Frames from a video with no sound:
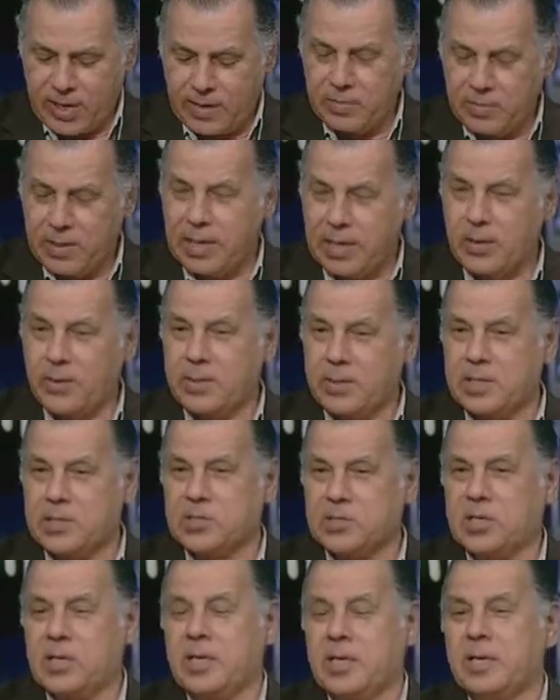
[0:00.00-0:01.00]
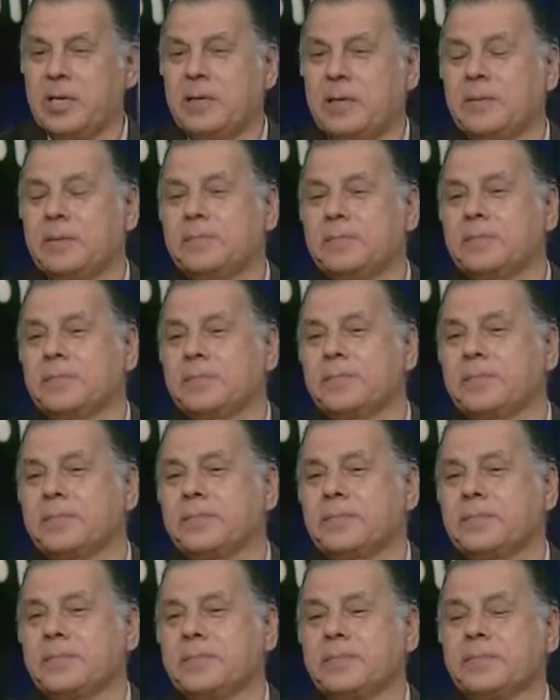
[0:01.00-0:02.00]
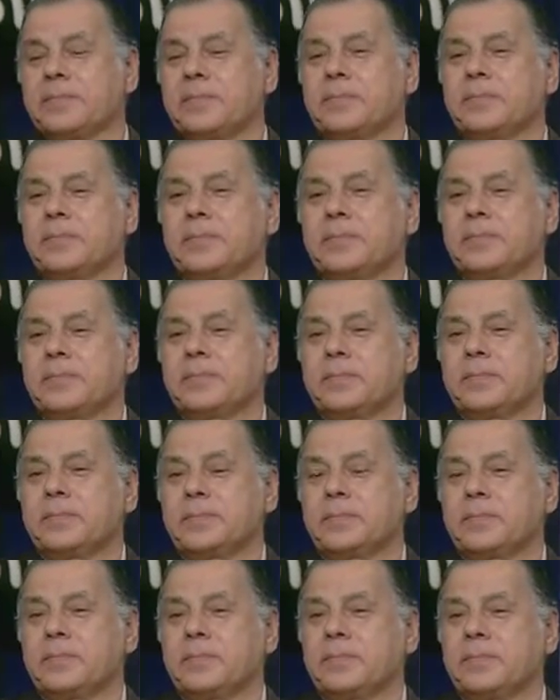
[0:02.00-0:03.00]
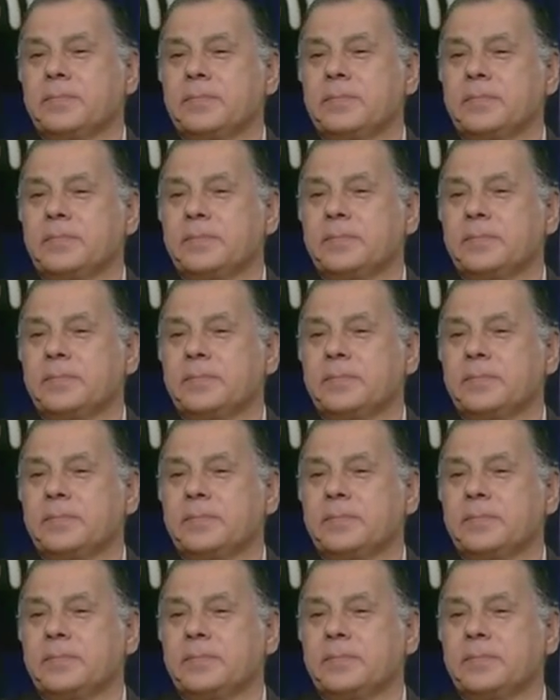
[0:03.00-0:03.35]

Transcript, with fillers: عامله وتشريعيه طيب. كويس جدا فاللي انا عايز اقوله